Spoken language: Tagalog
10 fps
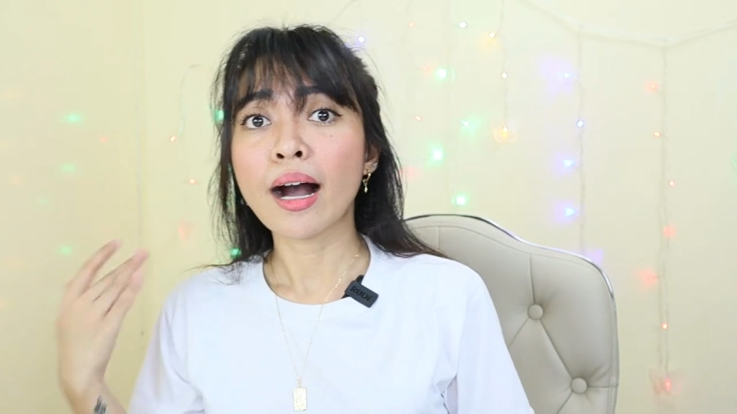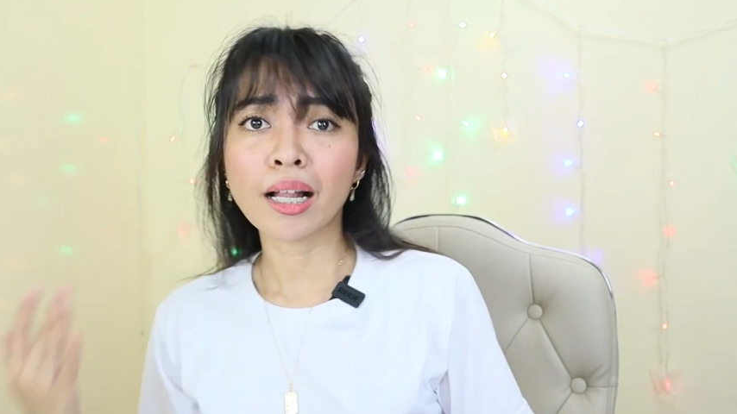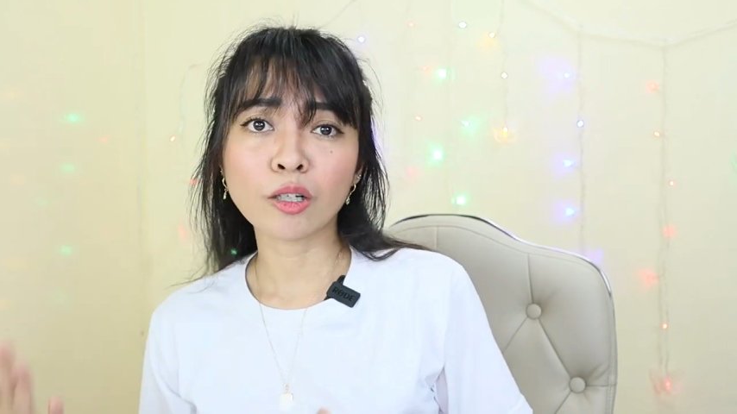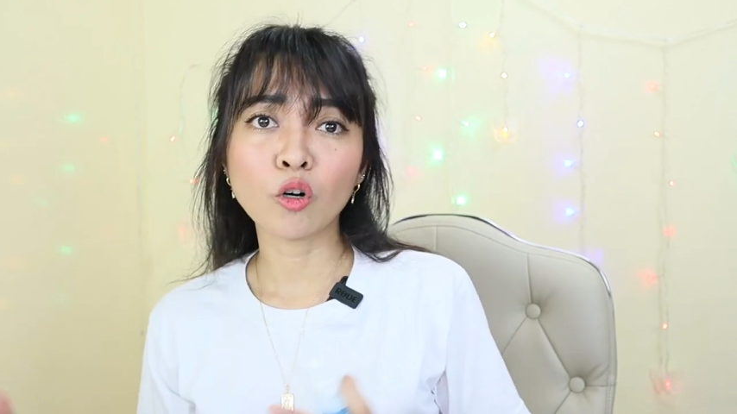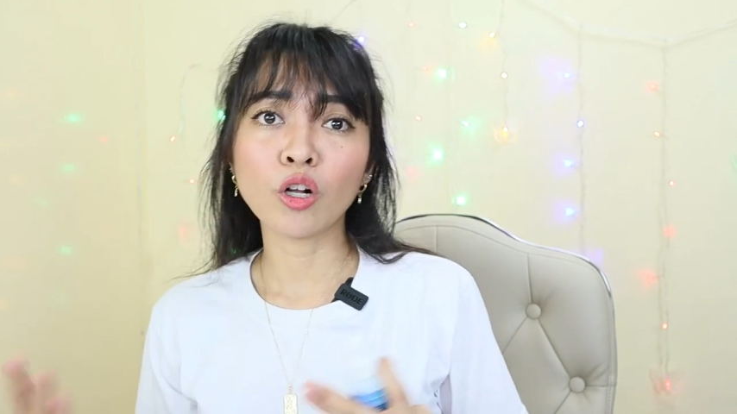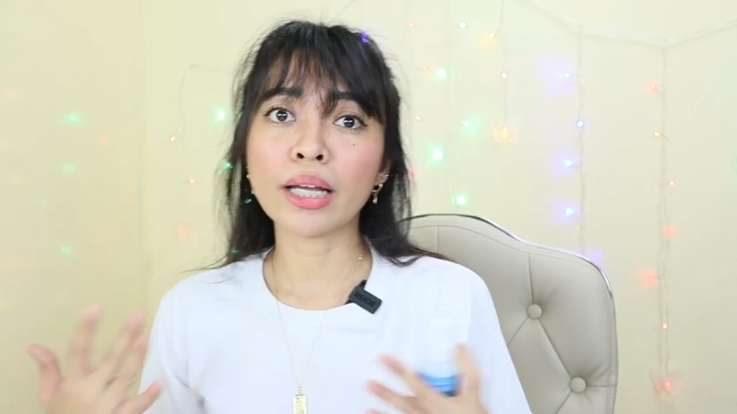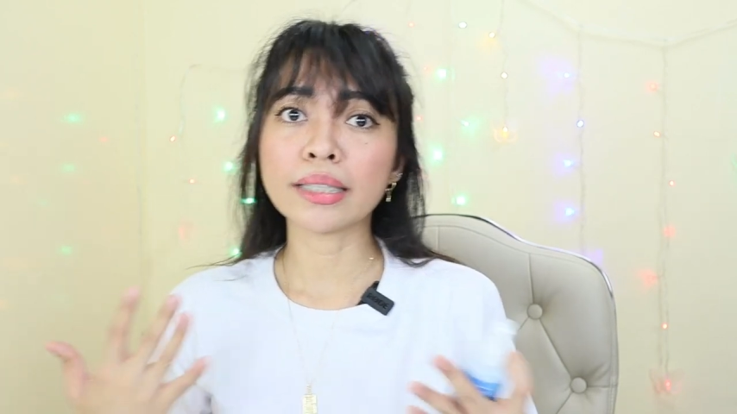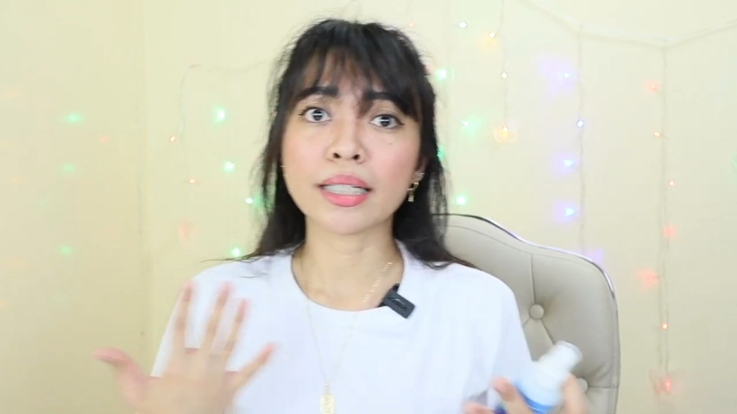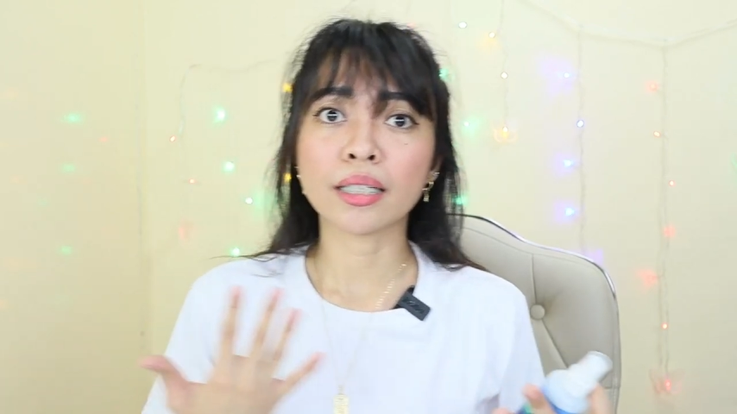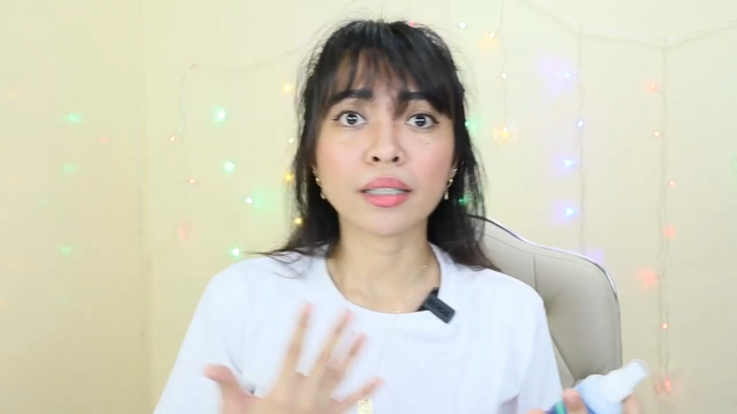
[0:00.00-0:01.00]
alcohol,
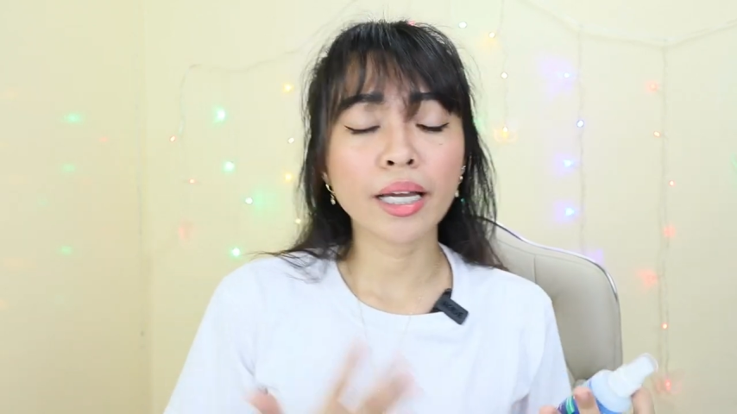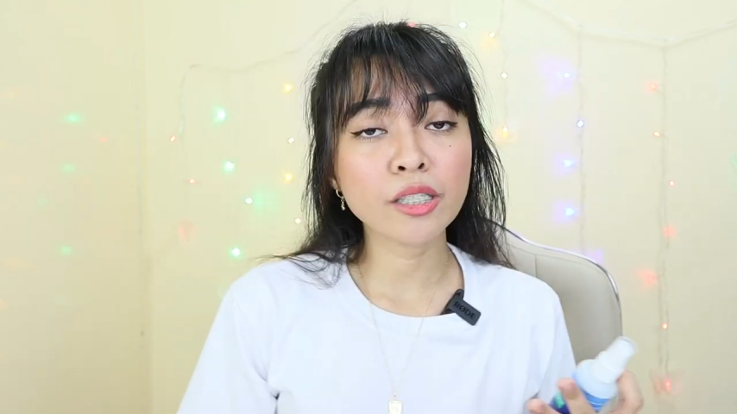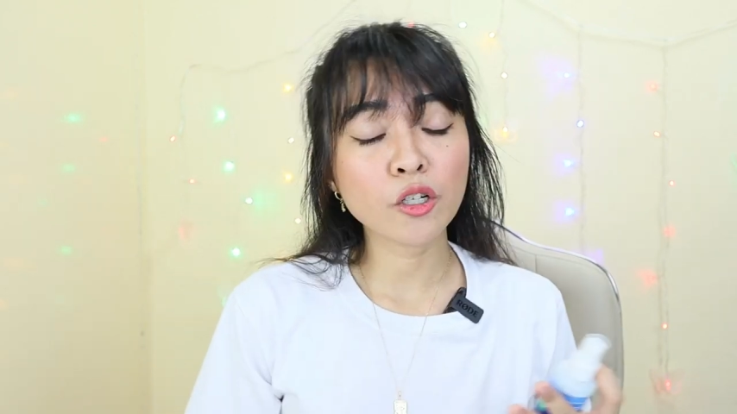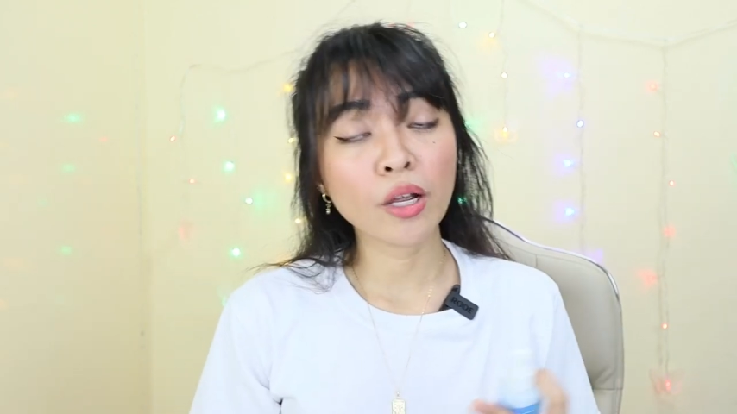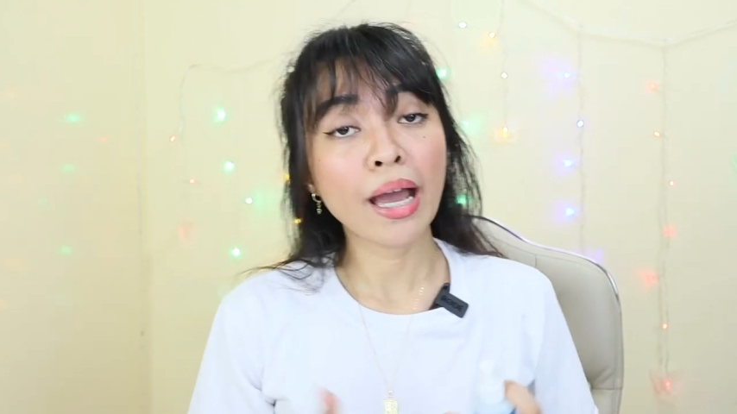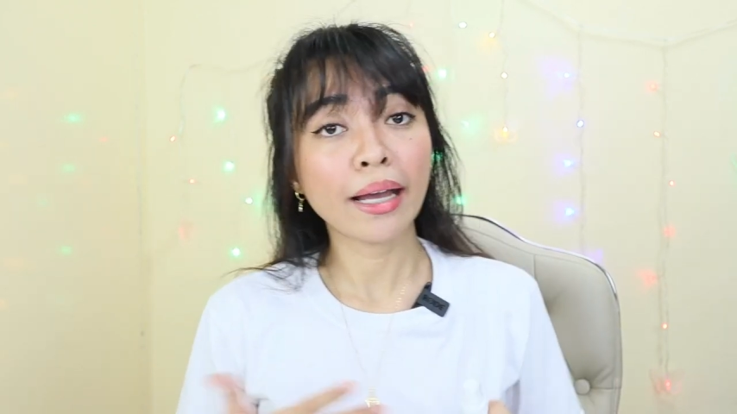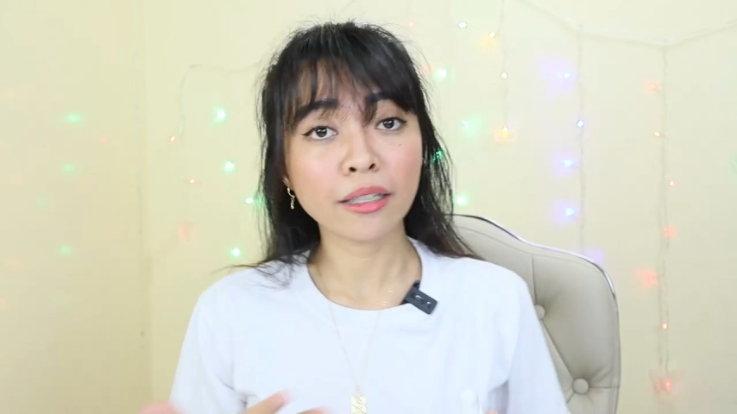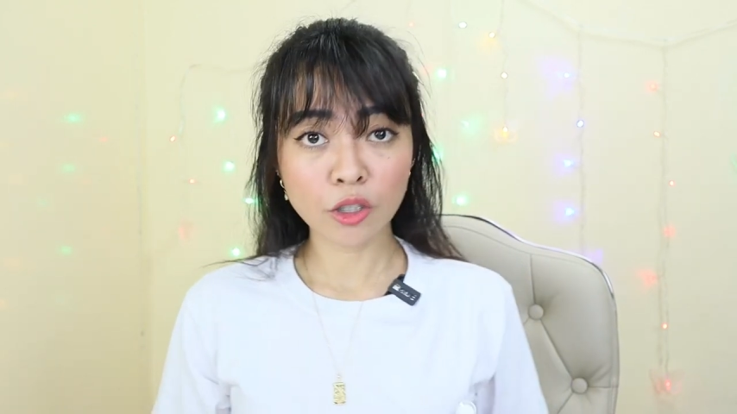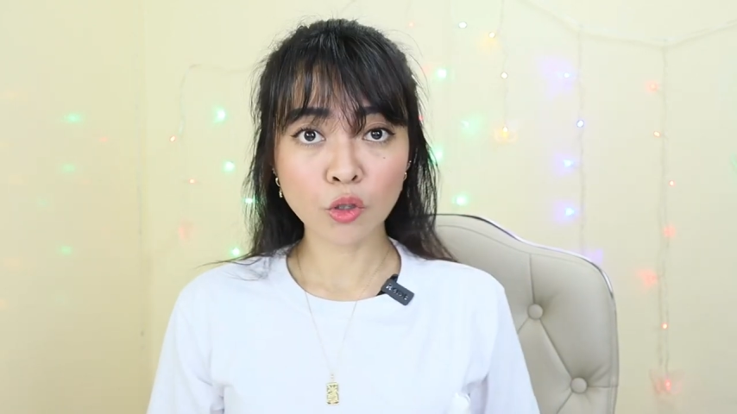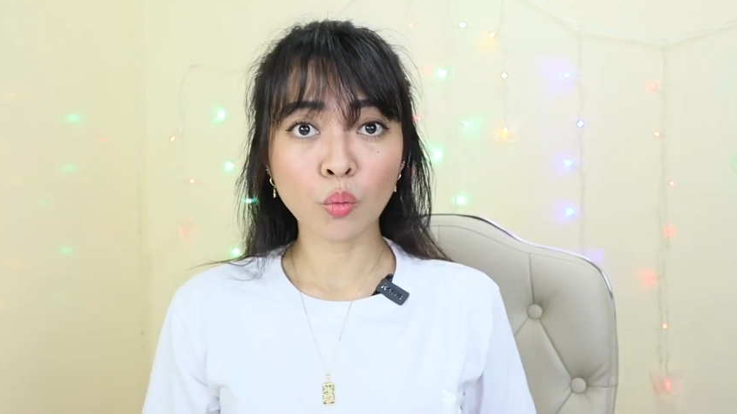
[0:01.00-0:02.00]
hand sanitizer,
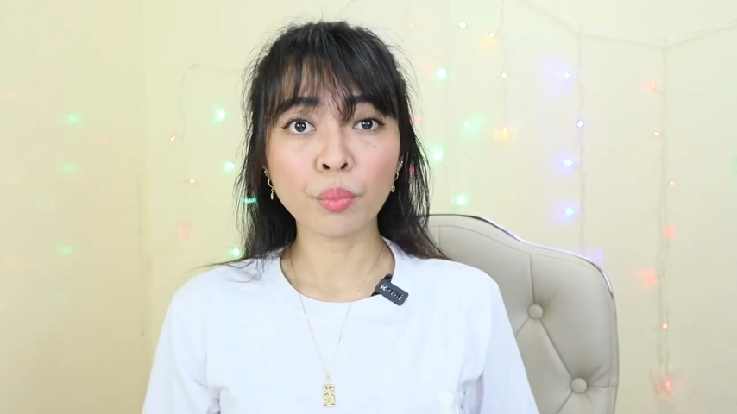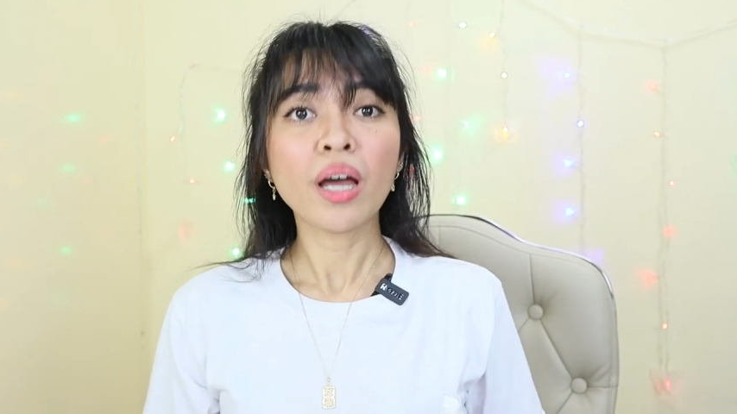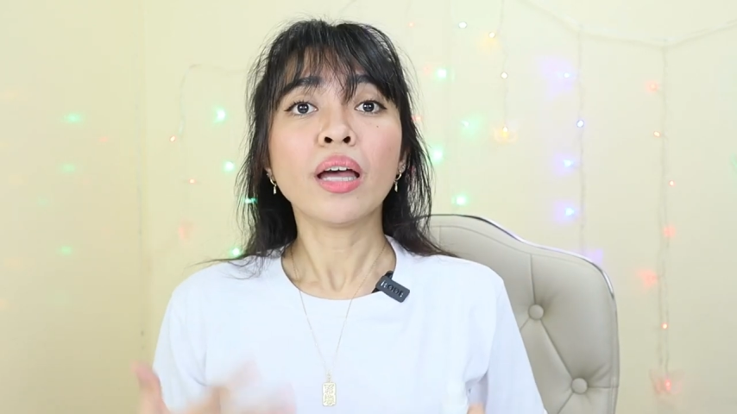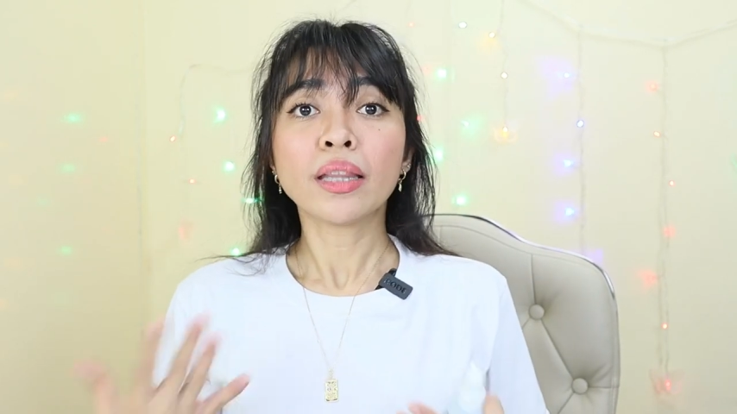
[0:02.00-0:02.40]
hand soap